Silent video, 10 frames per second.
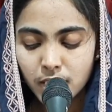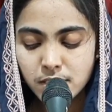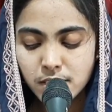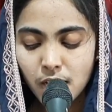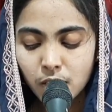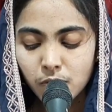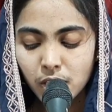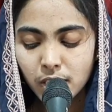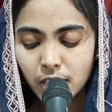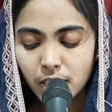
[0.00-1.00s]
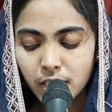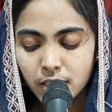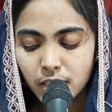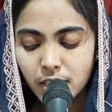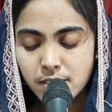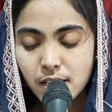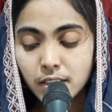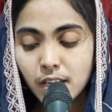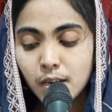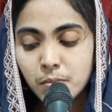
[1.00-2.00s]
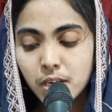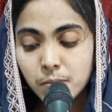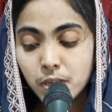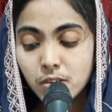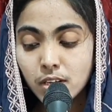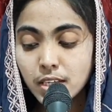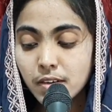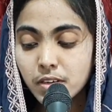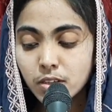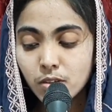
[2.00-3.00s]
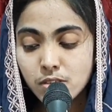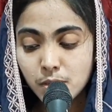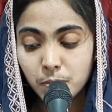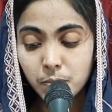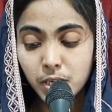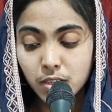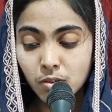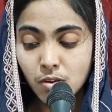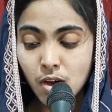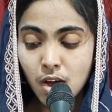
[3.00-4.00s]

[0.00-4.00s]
ఇస్సాకు వలనైనది నీ సంతానం అనబడను అని ఎవంతో చెప్పబడను